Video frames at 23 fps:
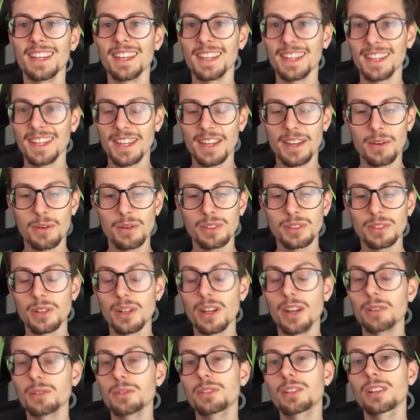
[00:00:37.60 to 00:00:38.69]
e quindi
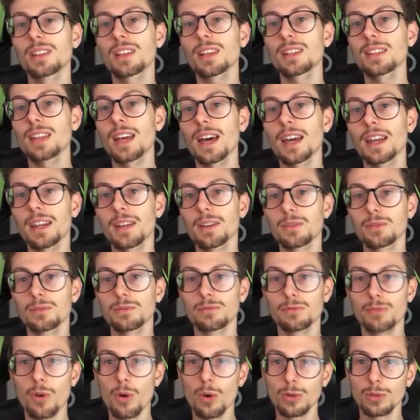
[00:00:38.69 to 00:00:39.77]
ora riuscite a dare
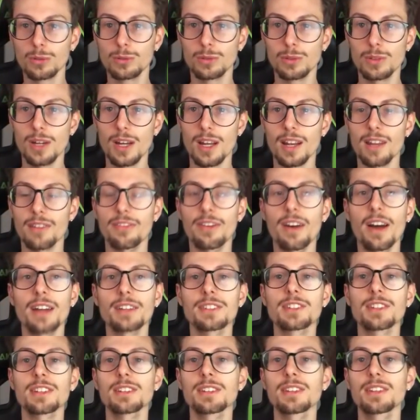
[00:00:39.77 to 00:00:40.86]
un volto alla
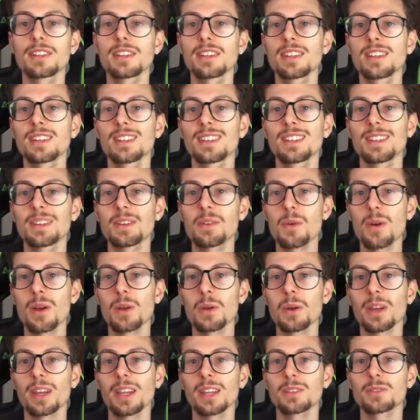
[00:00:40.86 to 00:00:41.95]
faccia di, di
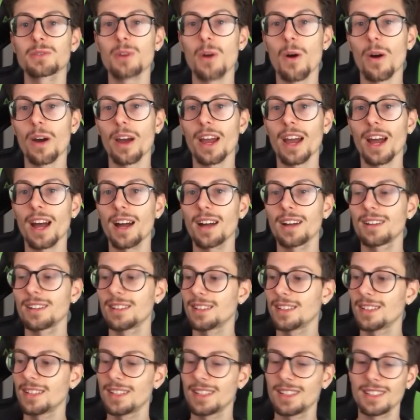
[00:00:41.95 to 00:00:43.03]
quello che gioca
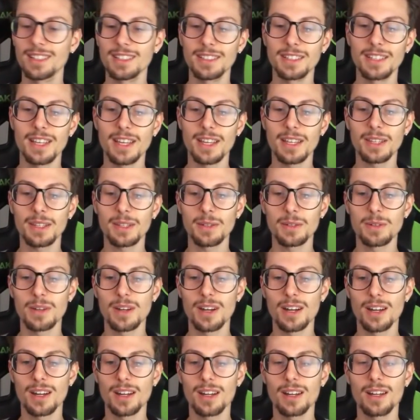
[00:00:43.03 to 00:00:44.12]
dietro
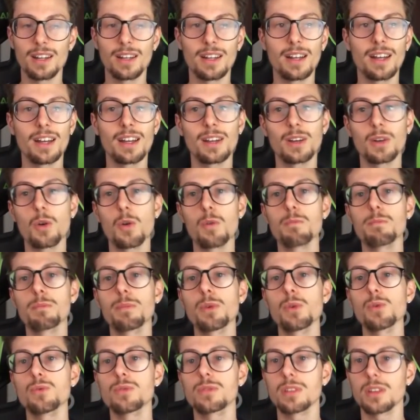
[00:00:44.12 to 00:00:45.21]
a, al
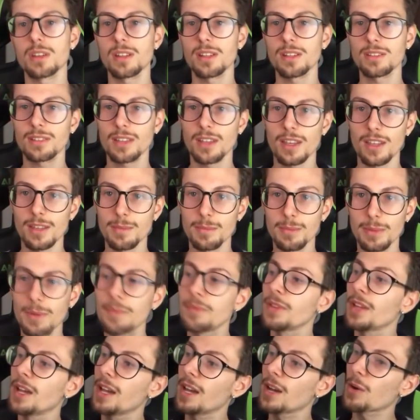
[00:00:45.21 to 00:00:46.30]
computer di Escape
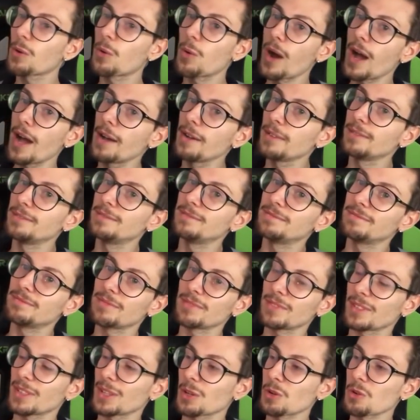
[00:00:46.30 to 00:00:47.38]
qua
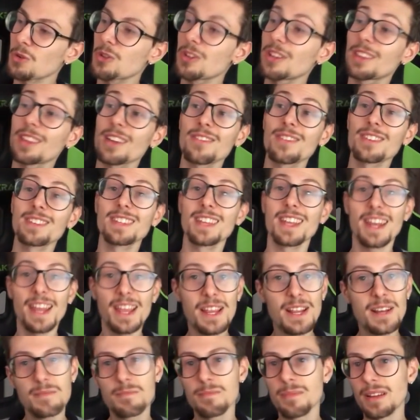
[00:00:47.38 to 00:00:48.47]
riuscite a vedere
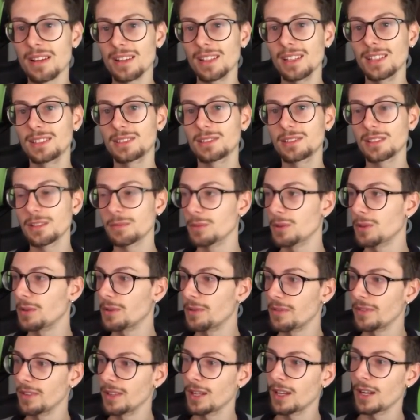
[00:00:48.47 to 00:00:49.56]
il
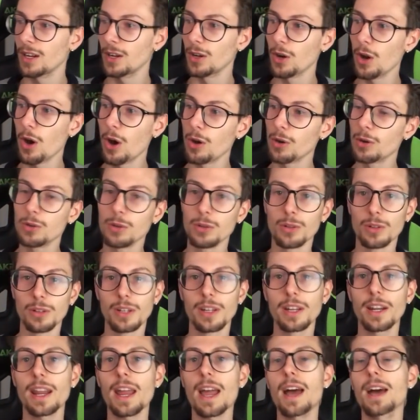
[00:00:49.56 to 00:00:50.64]
bellissimo logo
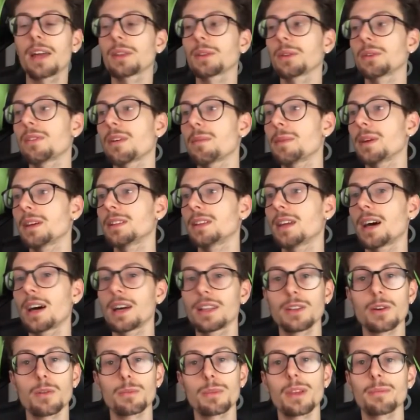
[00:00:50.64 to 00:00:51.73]
creato vabbè da,
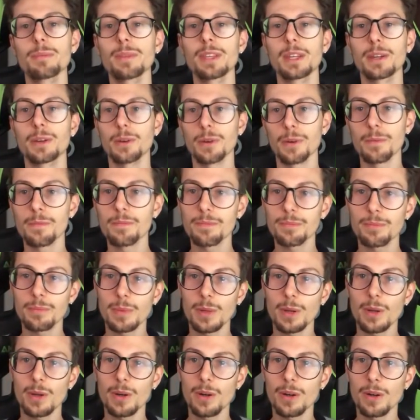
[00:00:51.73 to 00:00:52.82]
da un mio amico
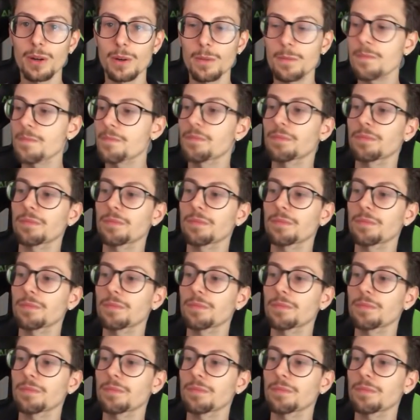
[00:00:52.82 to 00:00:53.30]
però